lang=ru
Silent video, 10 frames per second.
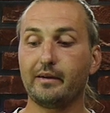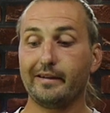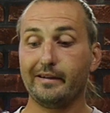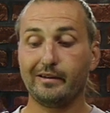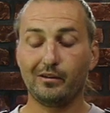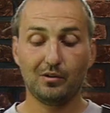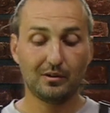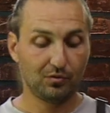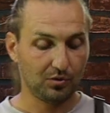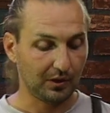как хотите. Но
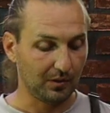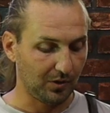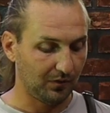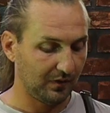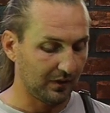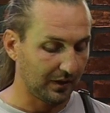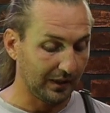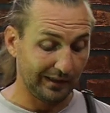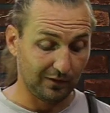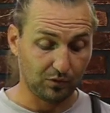это все-таки
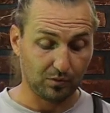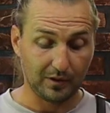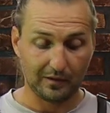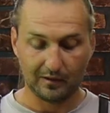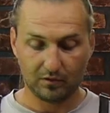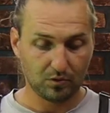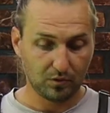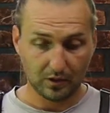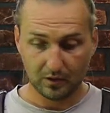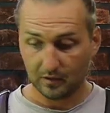профессиональный инструмент для
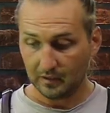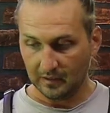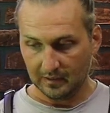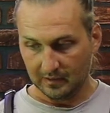стройки.